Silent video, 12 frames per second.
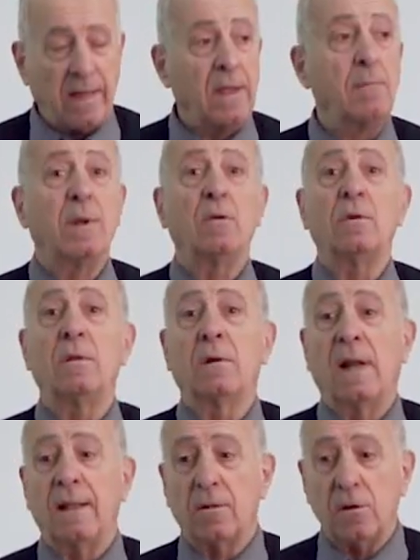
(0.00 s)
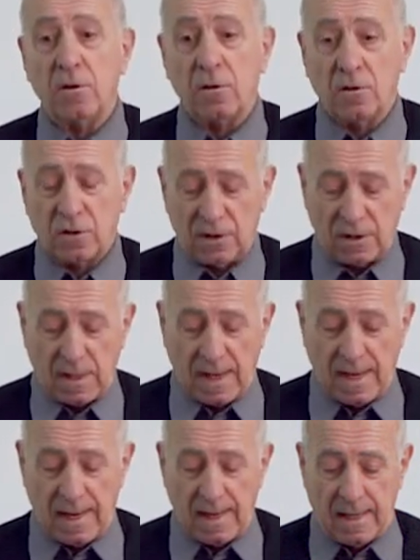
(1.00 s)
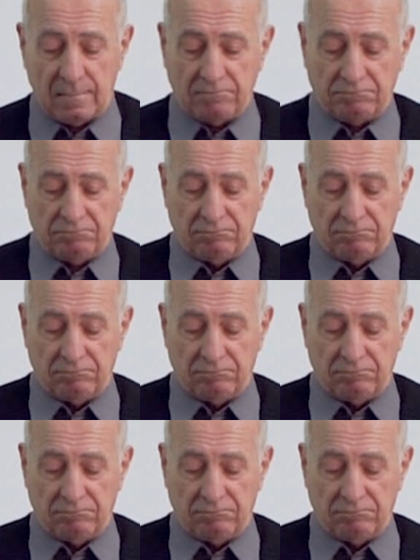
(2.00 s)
ha disminuido la tos, ha,